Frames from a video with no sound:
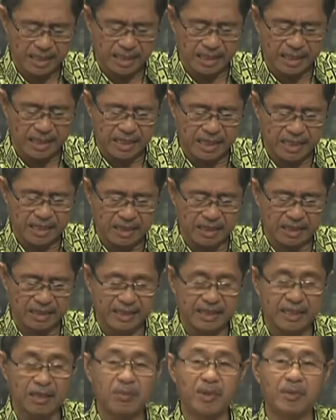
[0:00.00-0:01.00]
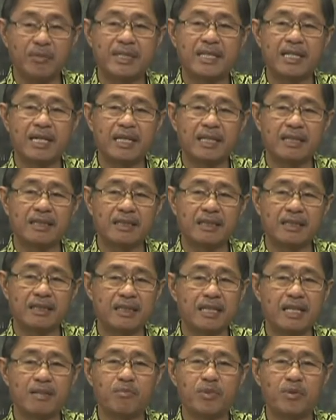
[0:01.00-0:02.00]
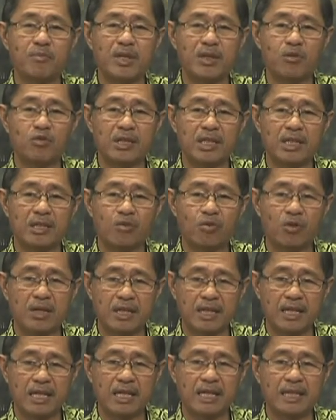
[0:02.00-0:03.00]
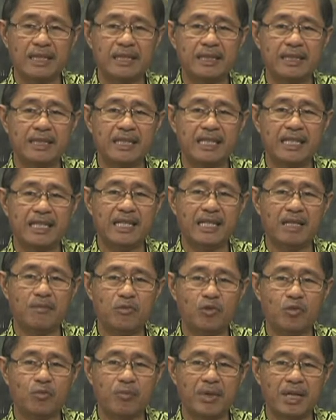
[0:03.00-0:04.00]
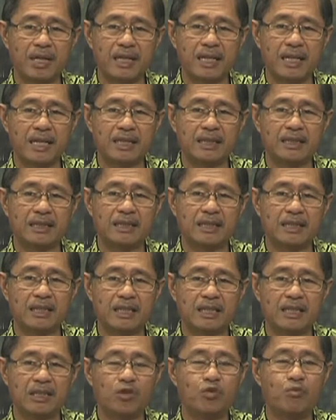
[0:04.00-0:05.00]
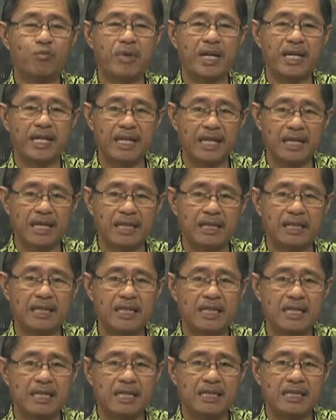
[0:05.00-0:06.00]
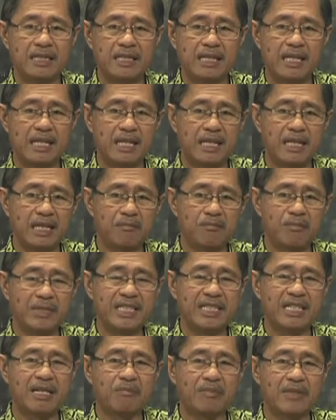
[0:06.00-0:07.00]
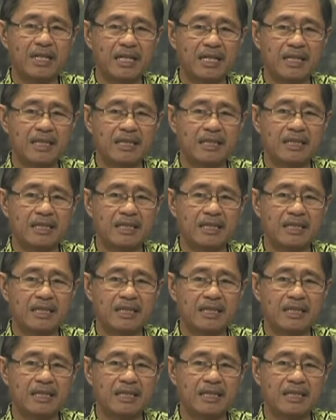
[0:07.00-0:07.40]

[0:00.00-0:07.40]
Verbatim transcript: Dan kita berbicara tentang pembangunan keluarga, ini adalah merupakan uh, upaya di dalam menyiapkan